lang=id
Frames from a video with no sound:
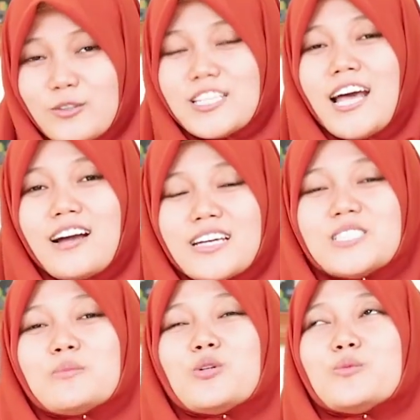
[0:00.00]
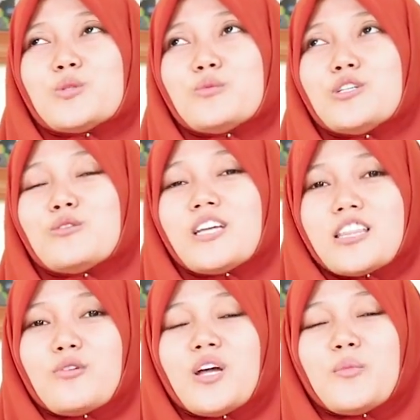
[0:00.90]
usahakan sebelum subuh itu
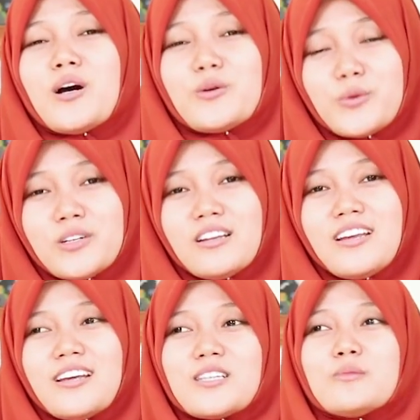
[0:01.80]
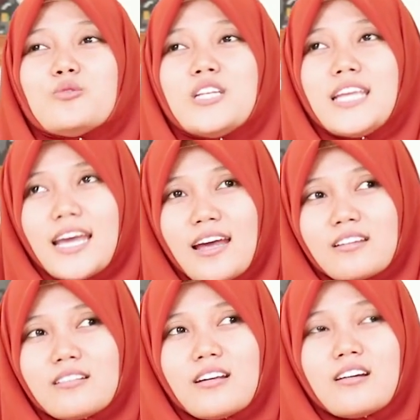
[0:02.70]
kita udah bangun
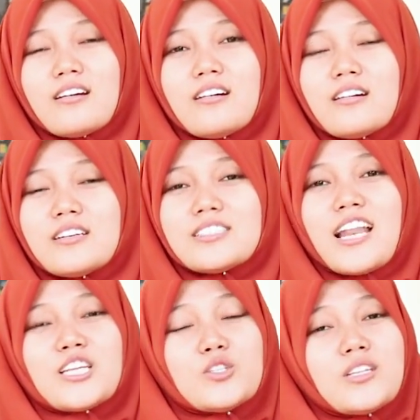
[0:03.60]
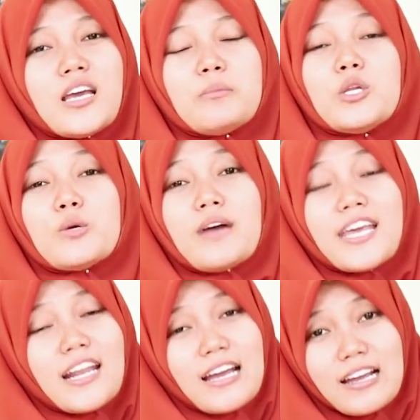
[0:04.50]
kemudian uh, selanjutnya minum
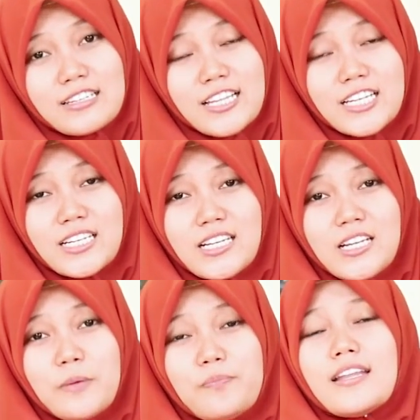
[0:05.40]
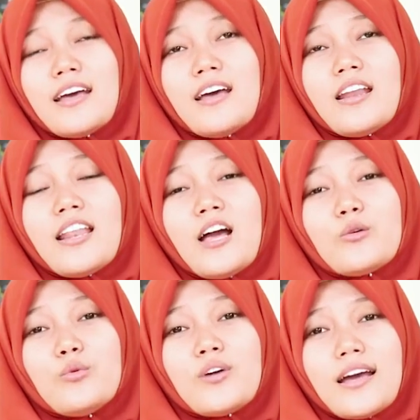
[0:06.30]
air hangat tadi dan
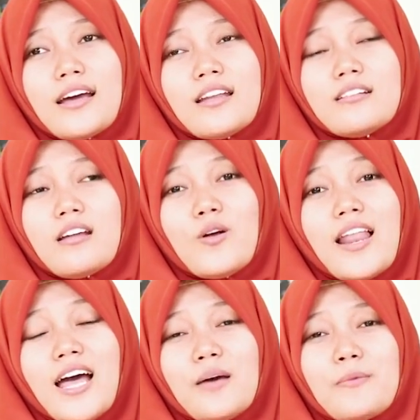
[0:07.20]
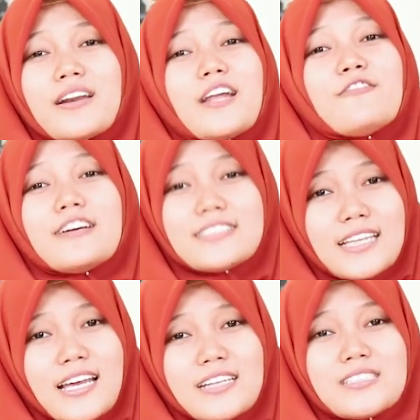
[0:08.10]
lakukan olah
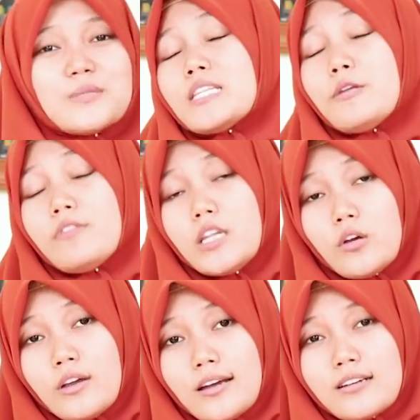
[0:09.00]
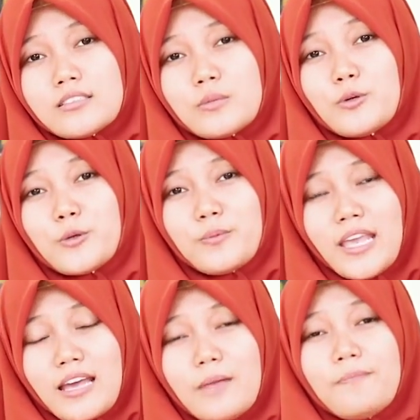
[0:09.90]
pernafasan seperti video yang
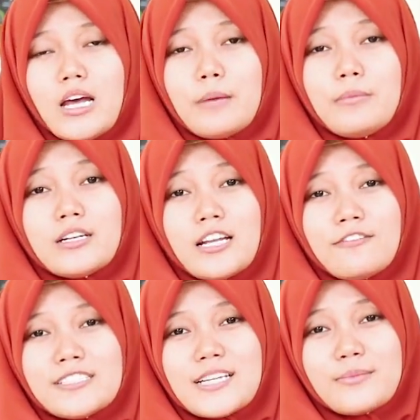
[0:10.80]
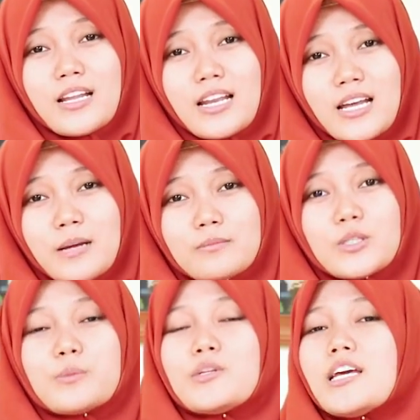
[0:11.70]
sebelumnya ambil nafas dalam-dalam
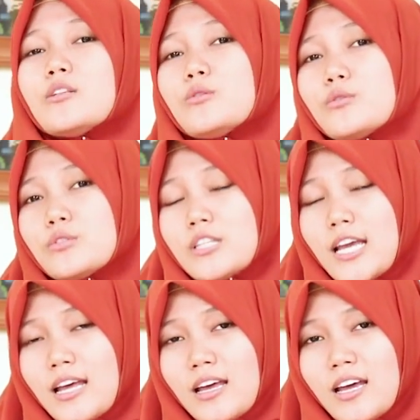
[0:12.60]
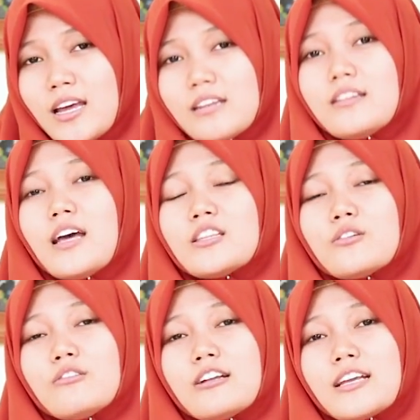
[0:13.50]
kemudian turunkan atau
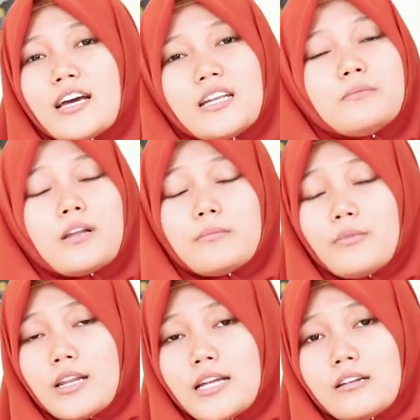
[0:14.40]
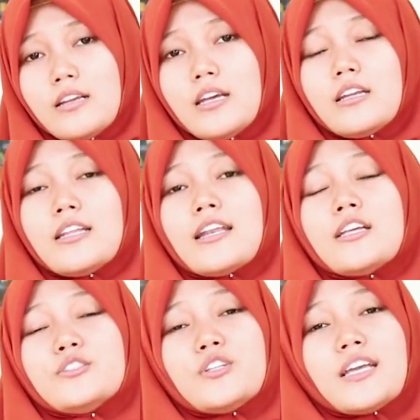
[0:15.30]
keluarkan pelan-pelan dan
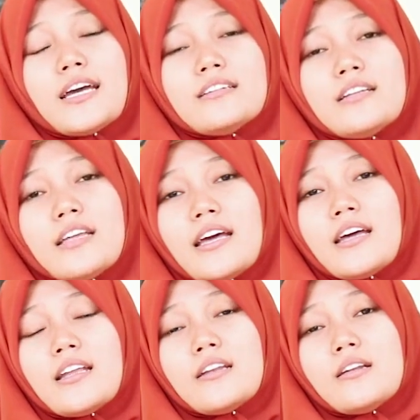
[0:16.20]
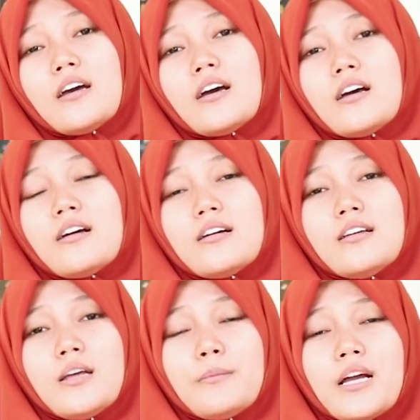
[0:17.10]
lanjutkan dengan uh,
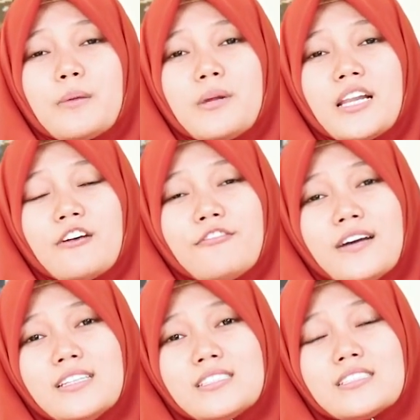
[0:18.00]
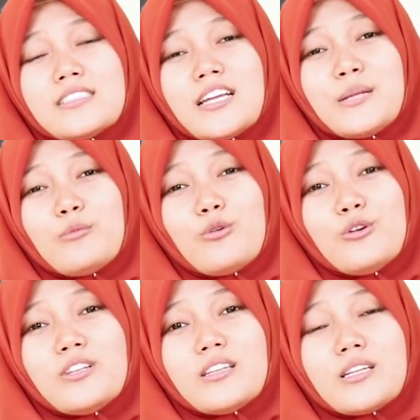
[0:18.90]
mengambil nafas dari
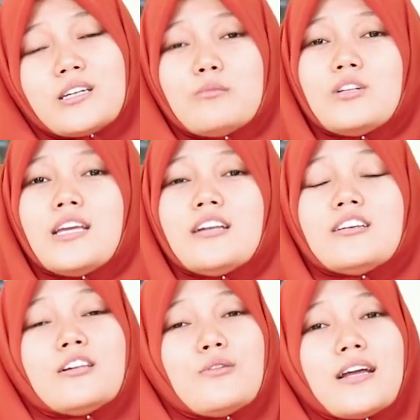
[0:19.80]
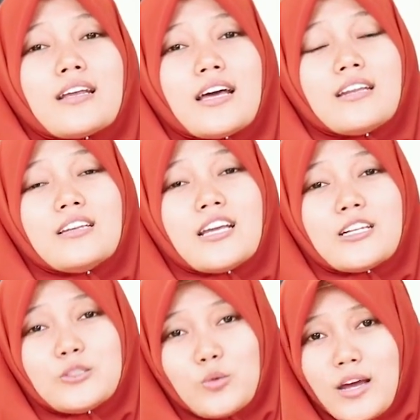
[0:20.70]
mulut kemudian keluarkan
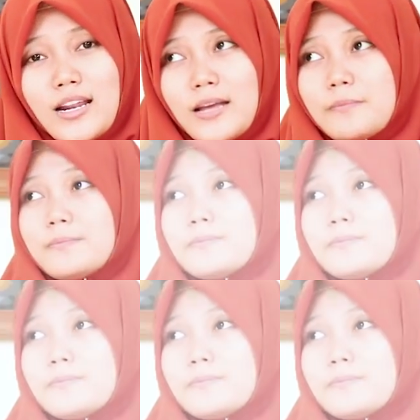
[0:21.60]
dengan suara